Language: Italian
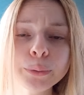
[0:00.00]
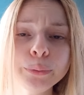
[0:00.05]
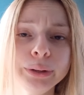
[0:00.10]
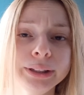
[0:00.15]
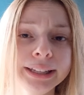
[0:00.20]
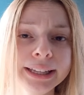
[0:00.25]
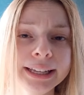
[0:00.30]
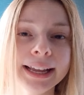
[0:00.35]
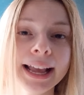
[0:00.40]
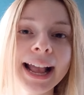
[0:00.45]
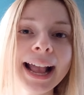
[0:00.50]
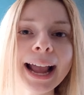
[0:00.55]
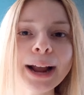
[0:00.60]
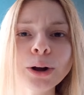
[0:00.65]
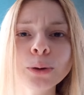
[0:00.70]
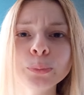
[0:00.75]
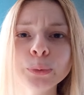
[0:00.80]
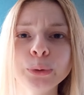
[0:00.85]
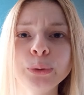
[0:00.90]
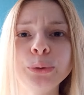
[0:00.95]
Quindi è
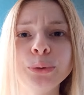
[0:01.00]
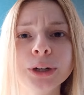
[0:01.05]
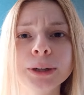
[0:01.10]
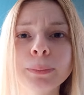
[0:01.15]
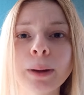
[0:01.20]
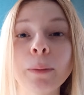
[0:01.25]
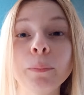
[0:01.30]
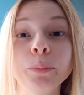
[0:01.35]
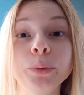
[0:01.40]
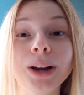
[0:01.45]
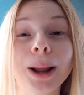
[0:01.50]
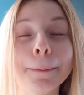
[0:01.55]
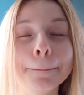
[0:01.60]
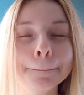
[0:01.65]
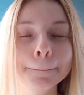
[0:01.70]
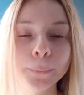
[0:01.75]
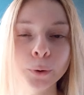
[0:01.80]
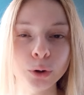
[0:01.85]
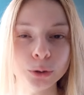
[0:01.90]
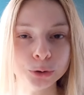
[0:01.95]
comunque una bambola
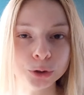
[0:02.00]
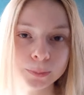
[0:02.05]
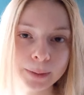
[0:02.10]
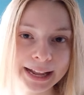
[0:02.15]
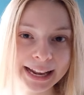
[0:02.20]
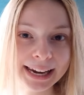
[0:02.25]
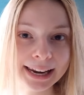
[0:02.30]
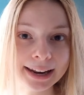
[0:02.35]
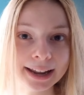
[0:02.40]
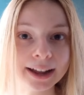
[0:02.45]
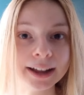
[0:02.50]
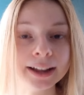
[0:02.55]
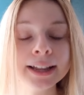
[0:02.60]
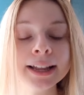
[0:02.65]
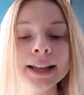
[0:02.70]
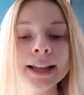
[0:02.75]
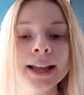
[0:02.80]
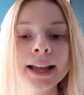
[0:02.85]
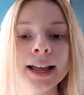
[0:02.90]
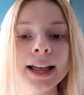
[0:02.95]
molto bella
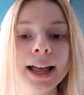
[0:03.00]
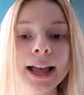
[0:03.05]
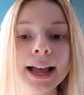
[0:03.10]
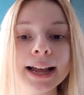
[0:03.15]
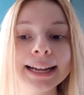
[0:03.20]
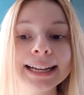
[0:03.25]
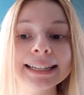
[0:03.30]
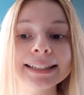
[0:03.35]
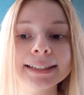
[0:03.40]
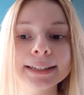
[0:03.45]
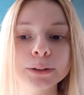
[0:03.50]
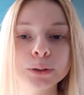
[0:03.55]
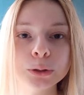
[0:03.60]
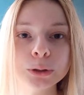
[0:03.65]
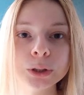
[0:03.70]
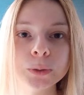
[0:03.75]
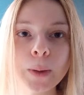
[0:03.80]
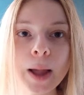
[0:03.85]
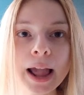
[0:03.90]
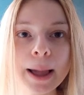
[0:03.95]
eh, e
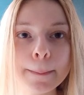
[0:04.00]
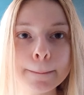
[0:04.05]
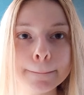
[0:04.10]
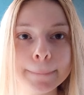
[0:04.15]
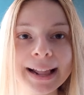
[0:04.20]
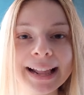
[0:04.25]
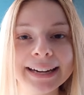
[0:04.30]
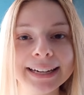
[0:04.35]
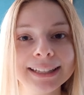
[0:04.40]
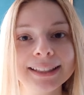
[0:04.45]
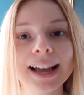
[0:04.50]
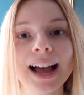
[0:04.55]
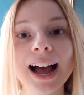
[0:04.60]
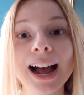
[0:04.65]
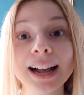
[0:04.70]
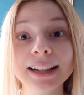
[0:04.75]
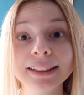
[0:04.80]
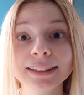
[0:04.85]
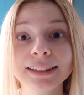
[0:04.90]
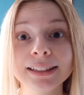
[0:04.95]
secondo me merita
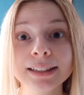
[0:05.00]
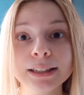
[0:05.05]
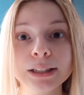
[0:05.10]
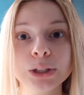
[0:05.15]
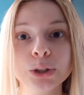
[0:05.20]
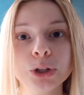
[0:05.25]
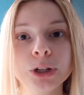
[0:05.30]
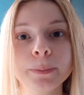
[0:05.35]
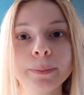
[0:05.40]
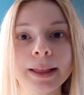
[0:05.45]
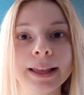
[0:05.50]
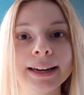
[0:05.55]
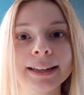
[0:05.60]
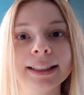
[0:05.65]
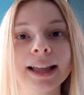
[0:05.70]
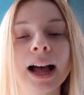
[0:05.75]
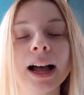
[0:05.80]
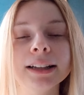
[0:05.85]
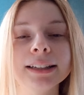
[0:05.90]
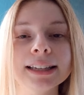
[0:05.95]
attenzione,
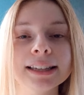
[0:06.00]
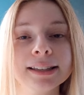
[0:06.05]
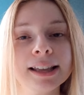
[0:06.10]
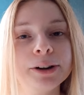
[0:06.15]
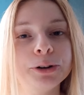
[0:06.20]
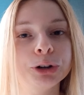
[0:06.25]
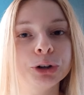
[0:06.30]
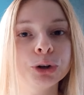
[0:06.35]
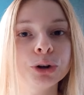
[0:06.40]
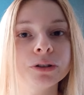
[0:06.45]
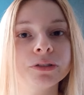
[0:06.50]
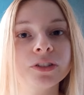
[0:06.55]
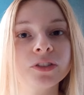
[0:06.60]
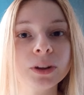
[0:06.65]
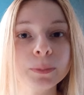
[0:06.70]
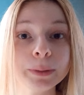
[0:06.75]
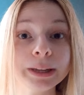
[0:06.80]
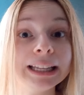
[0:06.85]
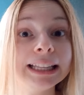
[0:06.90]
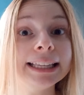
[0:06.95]
merita di essere una nuova
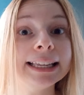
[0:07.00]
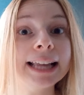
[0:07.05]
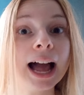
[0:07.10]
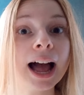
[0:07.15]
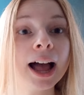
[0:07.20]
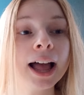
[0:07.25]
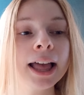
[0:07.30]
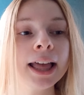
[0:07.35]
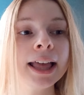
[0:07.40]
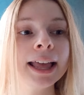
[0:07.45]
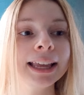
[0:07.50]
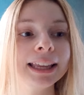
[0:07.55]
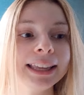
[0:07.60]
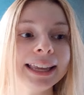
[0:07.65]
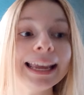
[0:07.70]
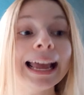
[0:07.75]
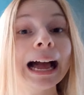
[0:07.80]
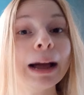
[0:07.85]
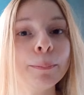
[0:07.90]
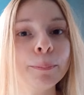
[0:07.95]
famiglia
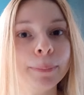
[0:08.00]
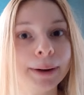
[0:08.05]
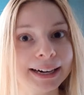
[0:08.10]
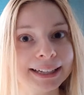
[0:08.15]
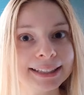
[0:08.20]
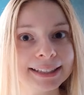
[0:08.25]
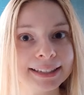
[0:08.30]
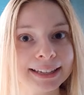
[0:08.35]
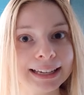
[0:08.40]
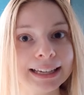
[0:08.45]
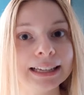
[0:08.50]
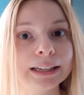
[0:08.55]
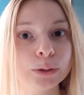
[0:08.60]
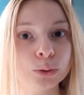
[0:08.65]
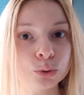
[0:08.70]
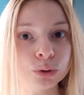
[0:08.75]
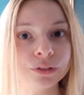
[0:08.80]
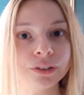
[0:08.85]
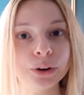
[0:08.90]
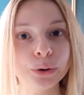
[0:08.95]
che apprezzi il
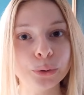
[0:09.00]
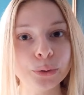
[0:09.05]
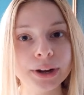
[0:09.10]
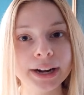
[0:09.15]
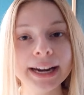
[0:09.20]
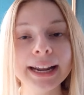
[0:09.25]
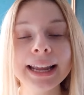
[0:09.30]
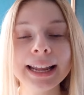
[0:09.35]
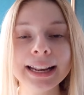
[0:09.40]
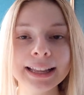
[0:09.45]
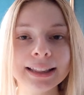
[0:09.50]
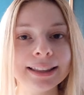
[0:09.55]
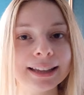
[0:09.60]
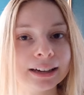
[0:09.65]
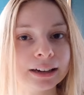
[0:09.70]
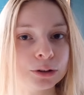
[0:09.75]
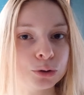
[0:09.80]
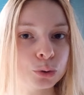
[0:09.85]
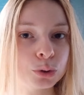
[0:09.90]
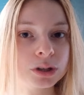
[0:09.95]
suo valore e gli dia
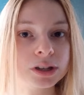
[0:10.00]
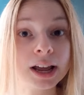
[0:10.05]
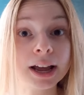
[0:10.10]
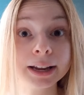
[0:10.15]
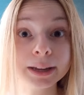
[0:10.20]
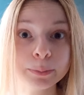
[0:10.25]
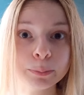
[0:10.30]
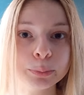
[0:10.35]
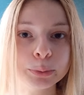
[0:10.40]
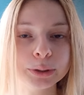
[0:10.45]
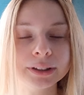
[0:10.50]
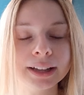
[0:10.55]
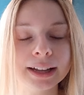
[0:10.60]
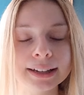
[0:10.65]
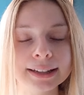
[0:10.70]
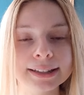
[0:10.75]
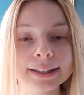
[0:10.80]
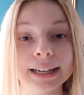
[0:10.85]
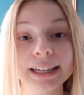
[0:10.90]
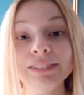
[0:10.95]
la giusta
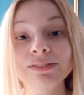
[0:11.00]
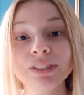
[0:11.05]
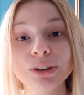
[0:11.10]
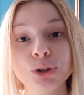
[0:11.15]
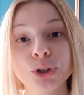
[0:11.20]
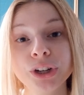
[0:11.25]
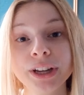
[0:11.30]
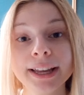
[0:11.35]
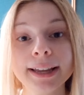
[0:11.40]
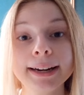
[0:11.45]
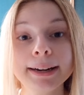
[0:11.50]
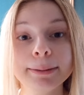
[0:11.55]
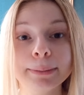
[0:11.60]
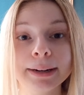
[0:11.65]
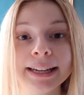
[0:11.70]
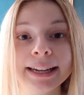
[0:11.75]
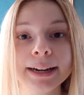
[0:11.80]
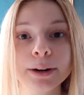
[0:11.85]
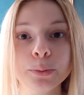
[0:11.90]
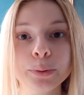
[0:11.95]
importanza invece che
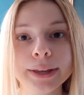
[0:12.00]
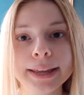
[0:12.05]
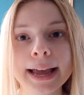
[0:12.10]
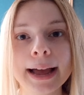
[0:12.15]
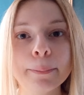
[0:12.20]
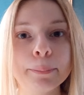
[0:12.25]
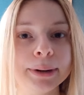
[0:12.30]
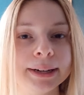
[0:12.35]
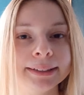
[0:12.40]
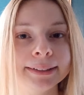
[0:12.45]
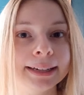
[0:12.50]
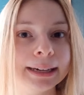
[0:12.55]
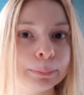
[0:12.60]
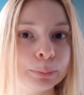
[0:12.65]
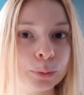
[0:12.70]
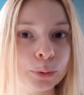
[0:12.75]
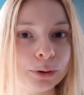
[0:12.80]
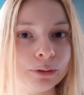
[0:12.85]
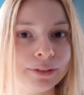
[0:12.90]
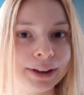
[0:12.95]
rimanere qui a prendere
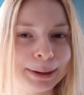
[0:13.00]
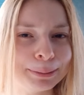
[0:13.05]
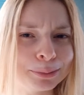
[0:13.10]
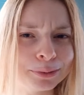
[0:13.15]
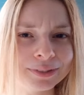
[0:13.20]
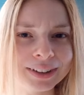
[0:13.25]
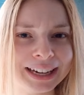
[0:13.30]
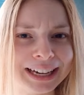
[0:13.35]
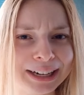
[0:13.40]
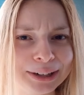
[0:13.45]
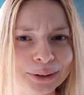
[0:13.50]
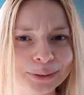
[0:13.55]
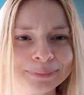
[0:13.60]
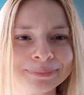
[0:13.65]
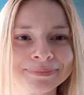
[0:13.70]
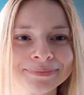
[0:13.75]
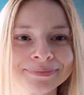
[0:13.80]
polvere, poverino.